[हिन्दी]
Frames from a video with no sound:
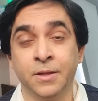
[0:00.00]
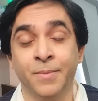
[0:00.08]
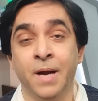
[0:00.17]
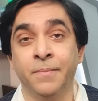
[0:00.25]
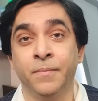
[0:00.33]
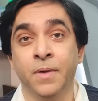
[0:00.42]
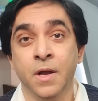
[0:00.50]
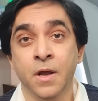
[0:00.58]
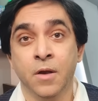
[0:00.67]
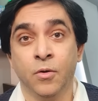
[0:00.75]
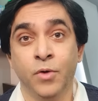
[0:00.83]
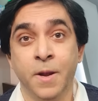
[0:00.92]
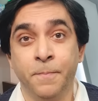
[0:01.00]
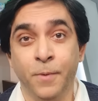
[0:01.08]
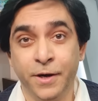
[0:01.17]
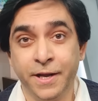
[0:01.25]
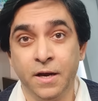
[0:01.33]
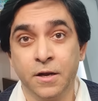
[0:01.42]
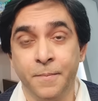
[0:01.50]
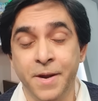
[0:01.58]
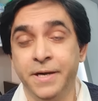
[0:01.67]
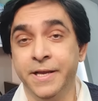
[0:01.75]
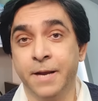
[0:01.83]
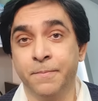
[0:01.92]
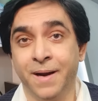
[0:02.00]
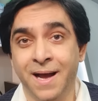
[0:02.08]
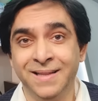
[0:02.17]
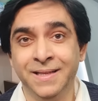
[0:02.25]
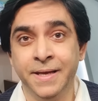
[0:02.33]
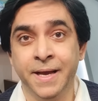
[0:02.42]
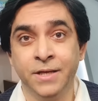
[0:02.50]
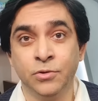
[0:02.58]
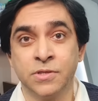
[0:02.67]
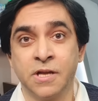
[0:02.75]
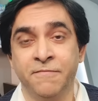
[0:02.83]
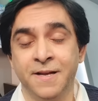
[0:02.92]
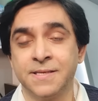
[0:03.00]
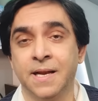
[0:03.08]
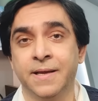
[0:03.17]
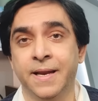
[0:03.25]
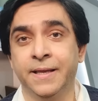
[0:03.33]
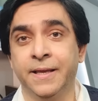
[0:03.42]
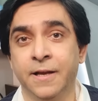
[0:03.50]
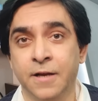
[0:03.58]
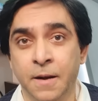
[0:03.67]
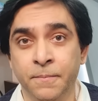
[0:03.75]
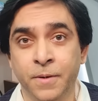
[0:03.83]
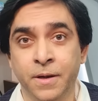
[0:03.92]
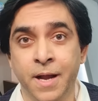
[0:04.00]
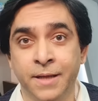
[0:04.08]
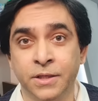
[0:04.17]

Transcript: तमाम उन्होंने पॉलिटिकल कमेटी एक बना दी है जो इसका फैसला करेगी कि कब